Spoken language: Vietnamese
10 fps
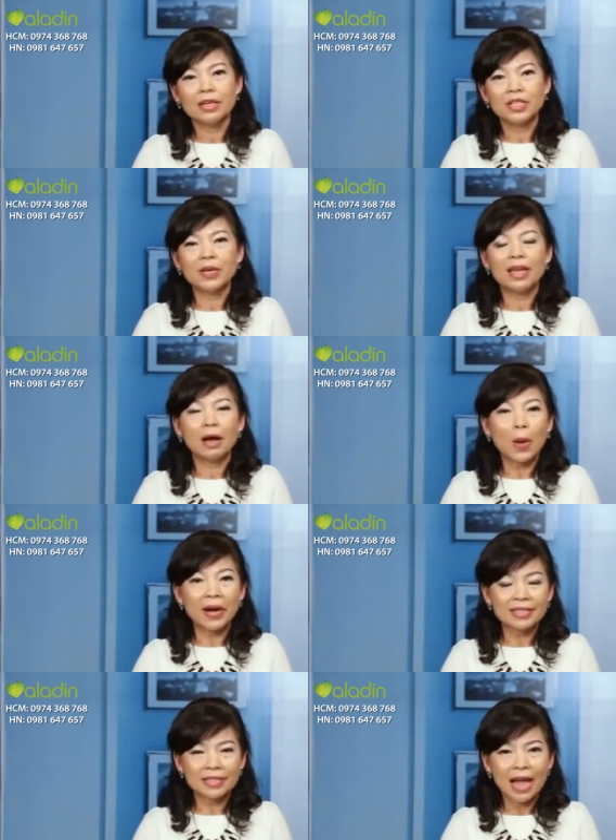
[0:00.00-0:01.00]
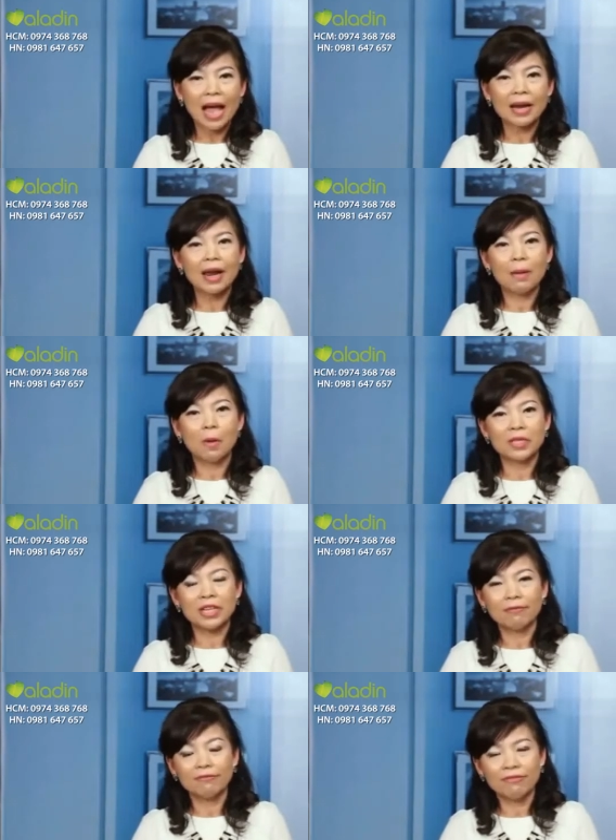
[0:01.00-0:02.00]
Jelly Aquarista đó là một cái
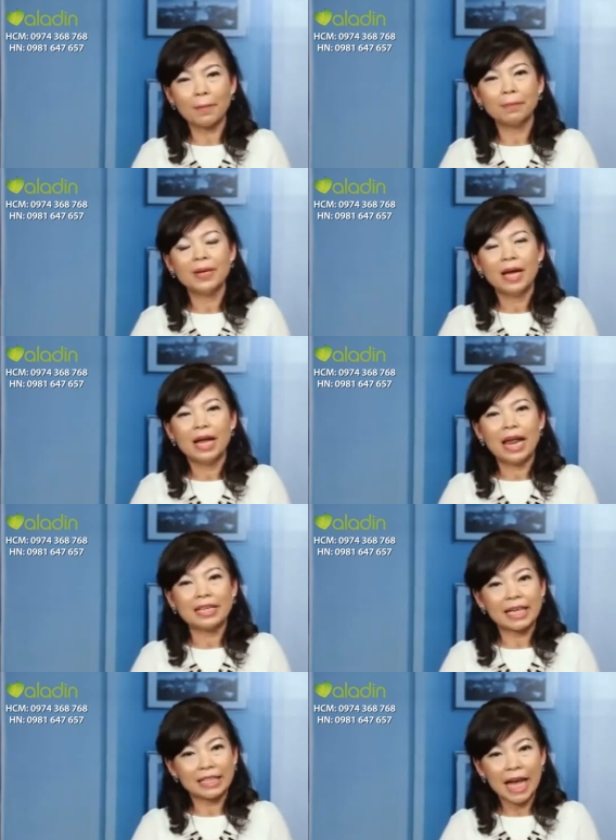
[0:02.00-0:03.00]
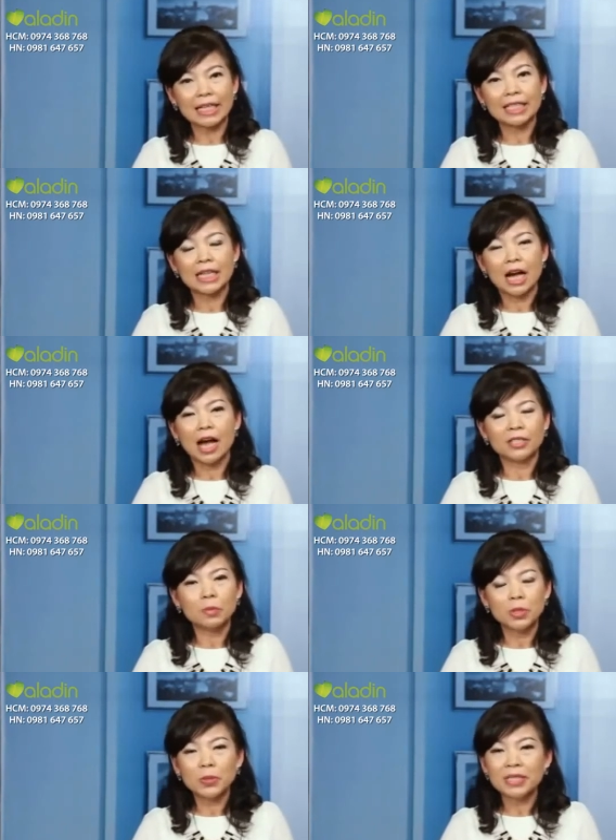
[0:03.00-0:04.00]
sản phẩm là dạng thạch À,
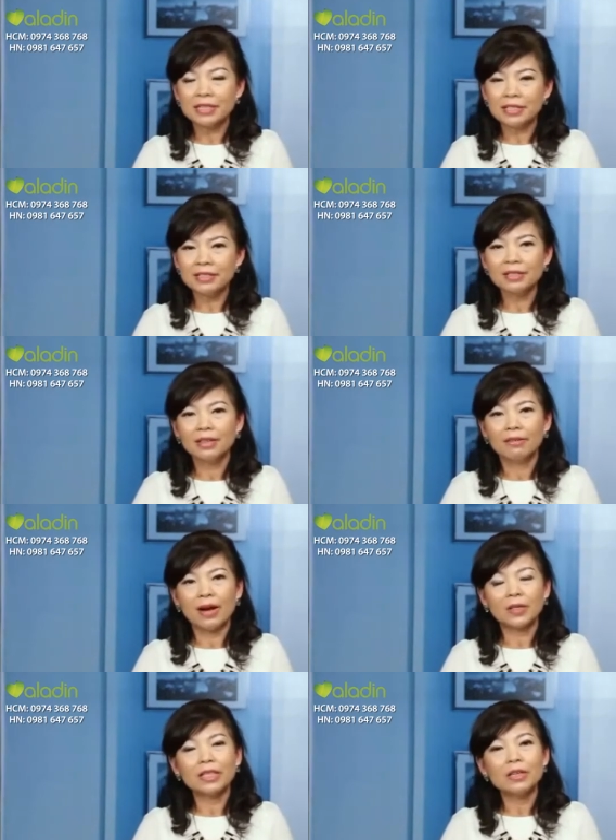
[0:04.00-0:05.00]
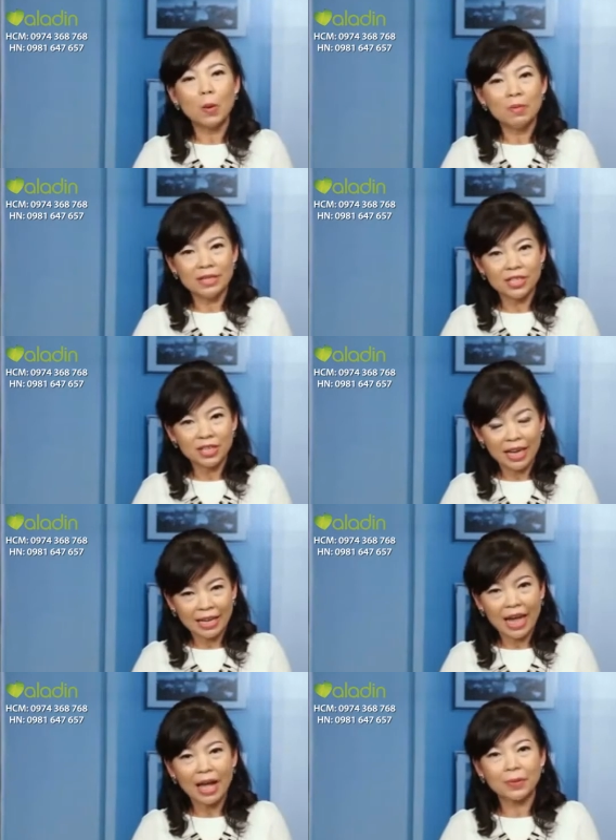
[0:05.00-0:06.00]
trong suốt như nước và có tính ổn định rất là
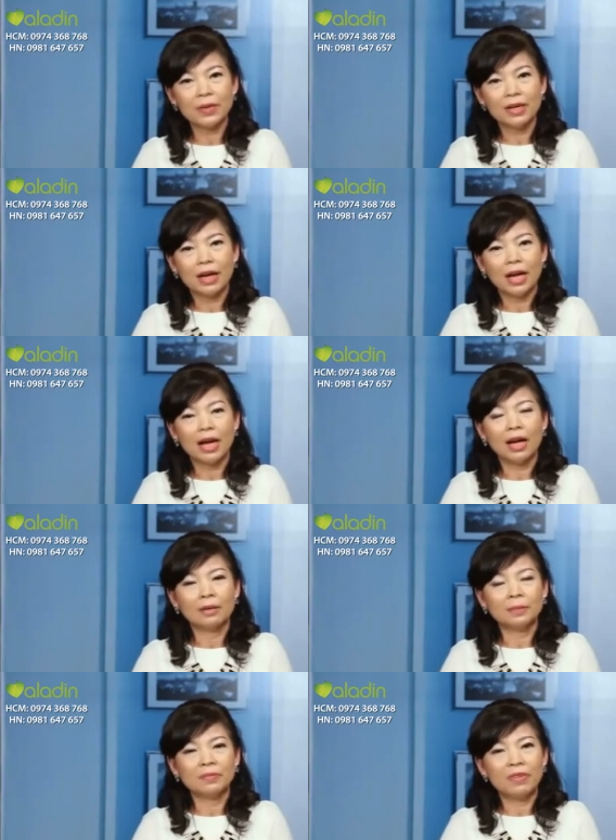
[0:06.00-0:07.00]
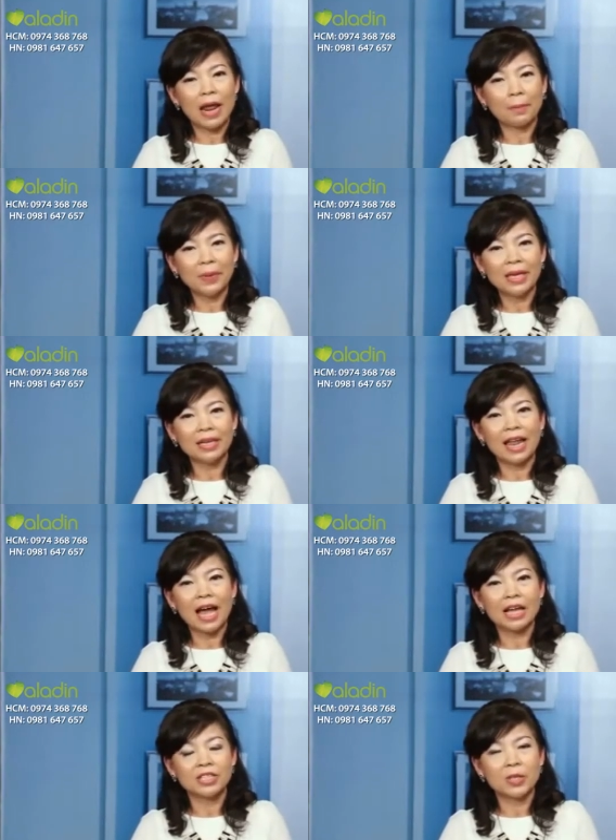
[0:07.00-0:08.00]
cao à, và đặc biệt
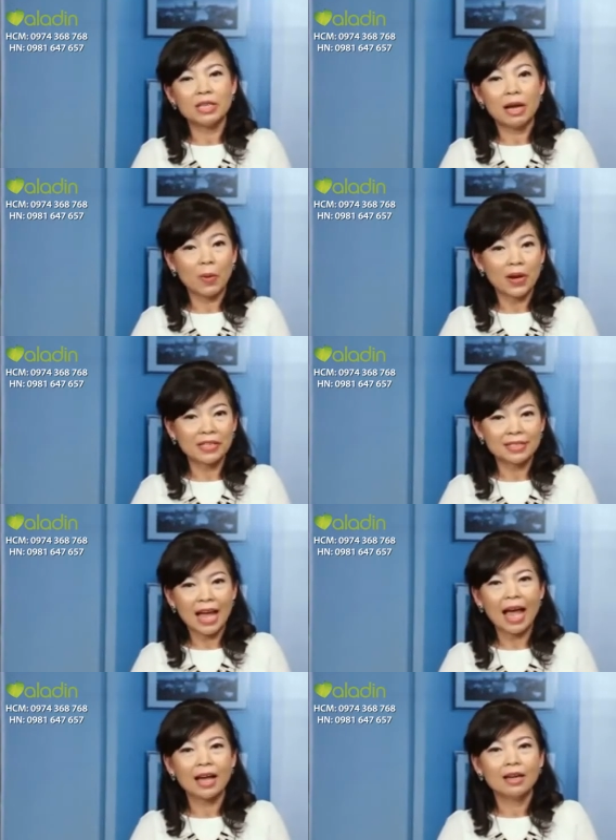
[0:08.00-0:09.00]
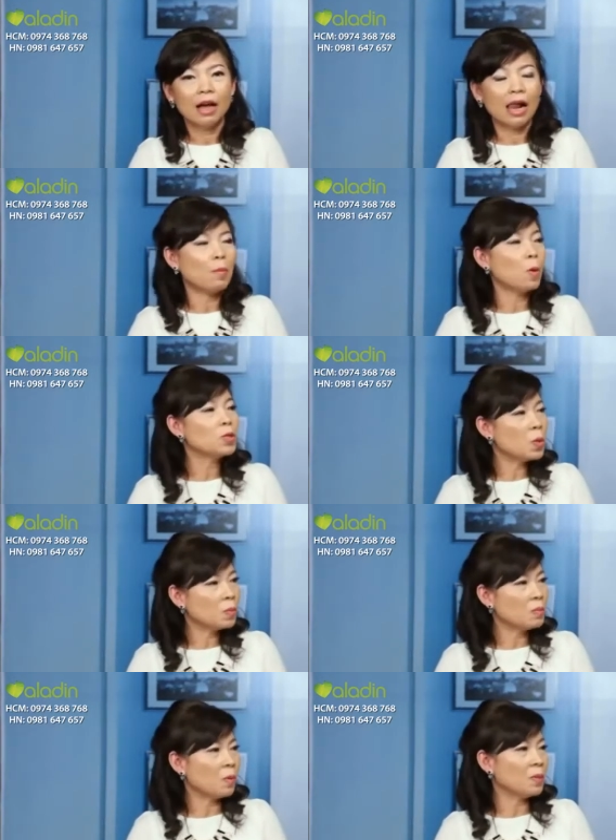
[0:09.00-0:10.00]
là jelly aquarista à, bổ
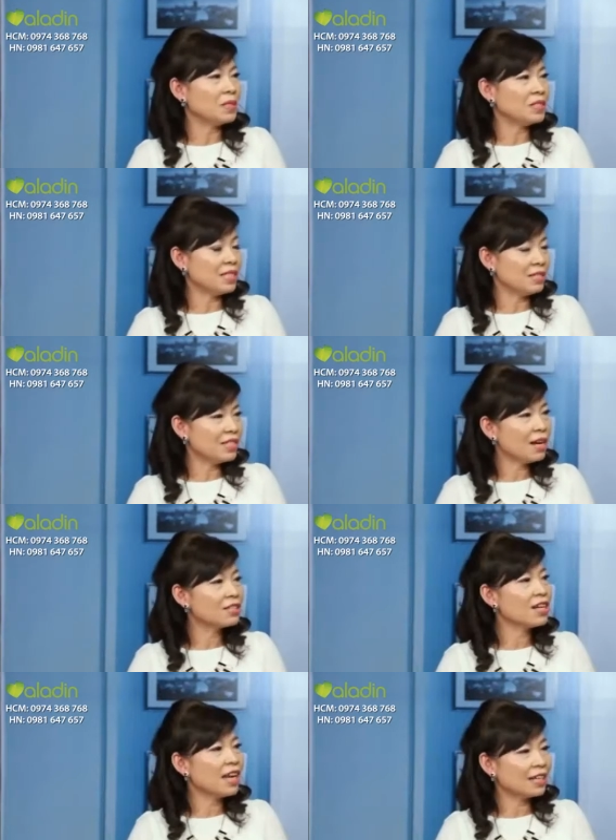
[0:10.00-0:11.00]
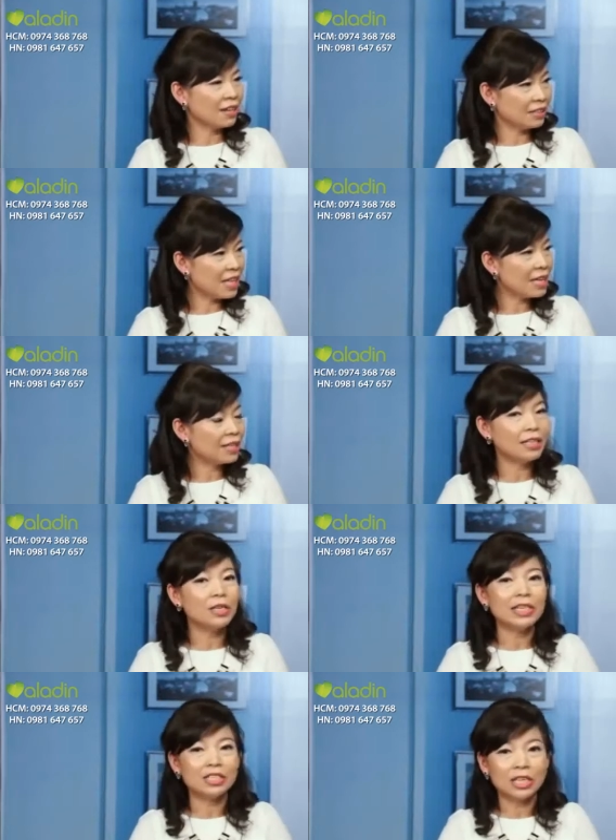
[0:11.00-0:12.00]
sung một lượng dưỡng chất rất là cần thiết để
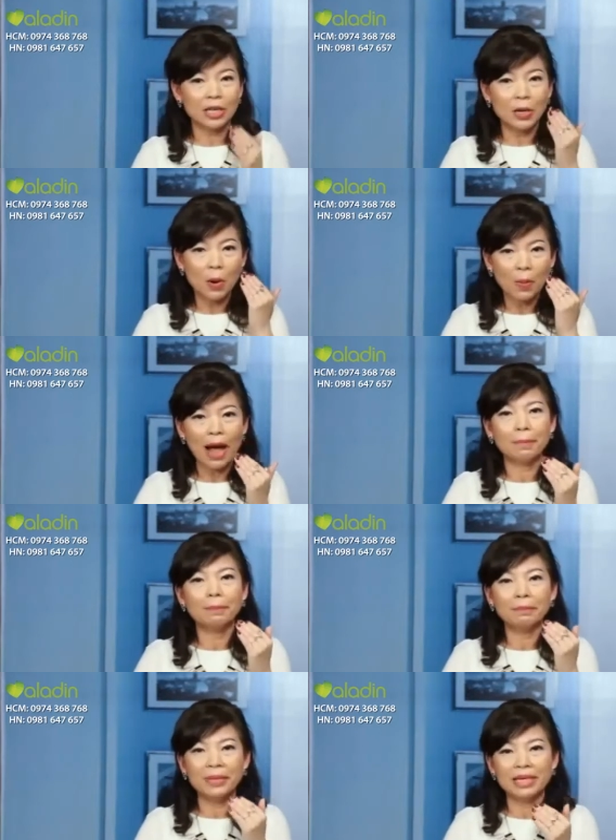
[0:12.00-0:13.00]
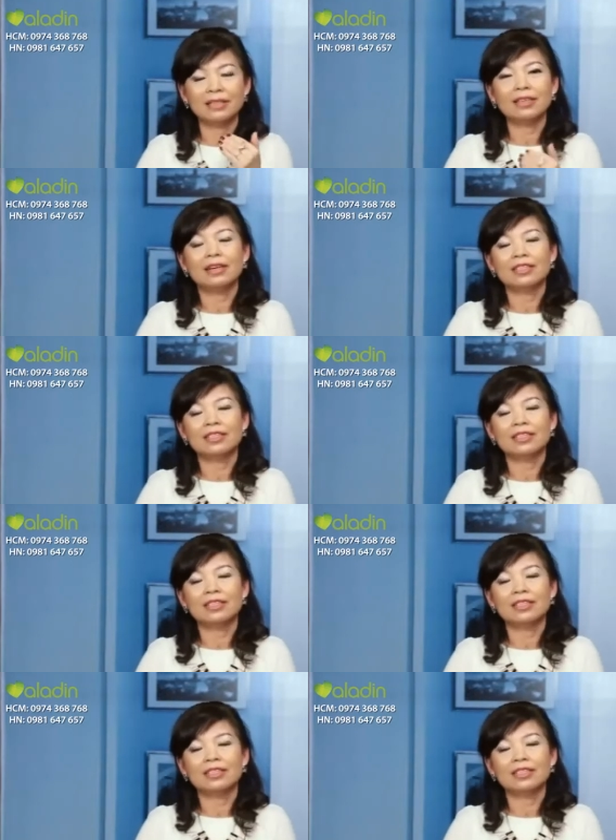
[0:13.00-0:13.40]
duy trì cái độ ẩm mịn